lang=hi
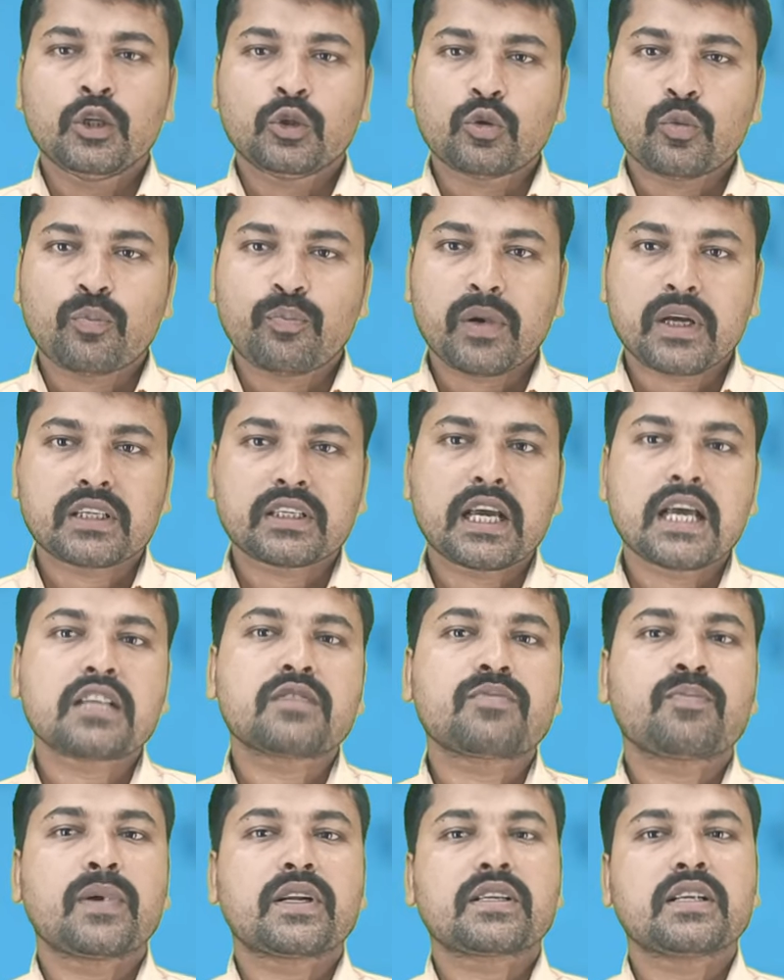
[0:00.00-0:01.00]
तो 50
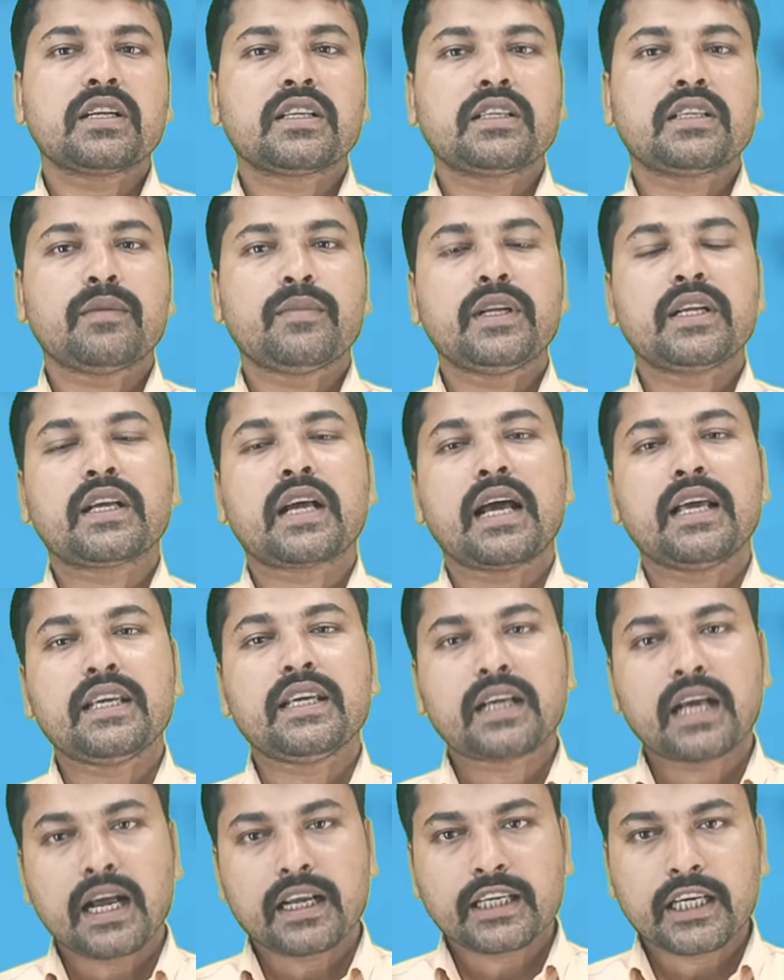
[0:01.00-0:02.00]
परसेंट जमीन का ही
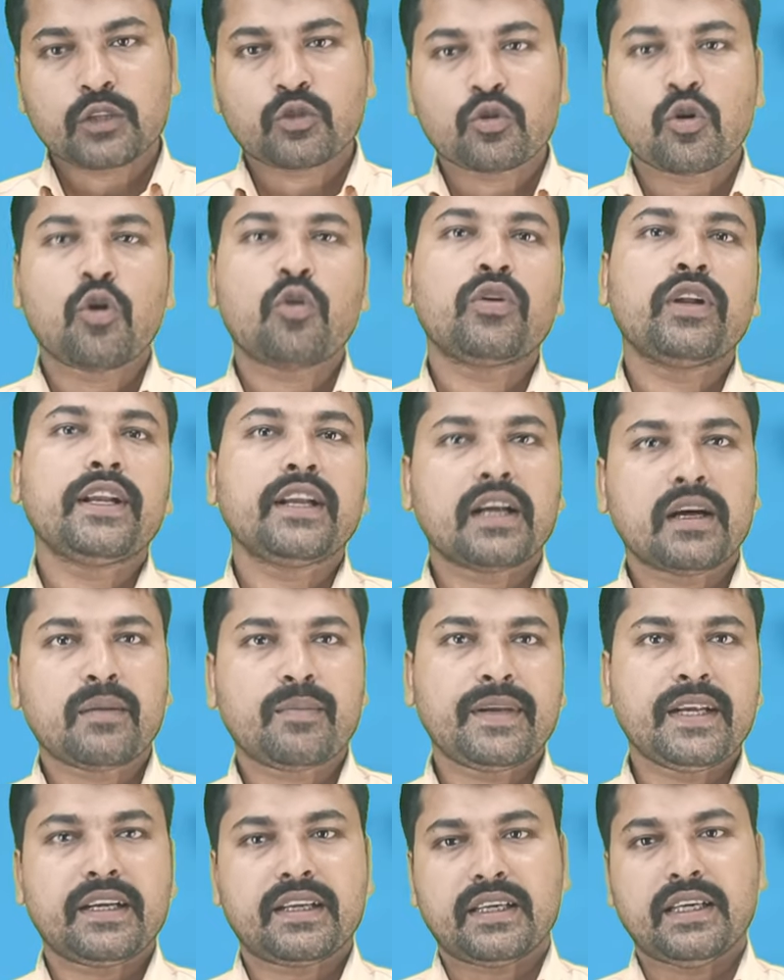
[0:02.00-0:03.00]
कागजात को ऑनलाइन
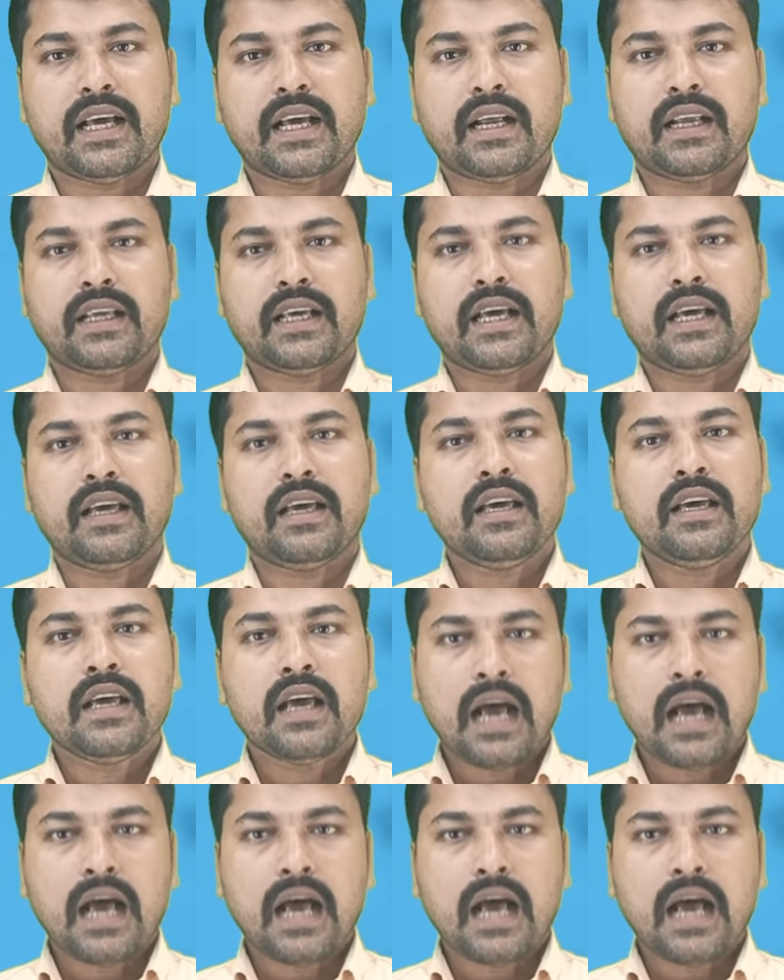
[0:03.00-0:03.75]
अपडेट किया गया है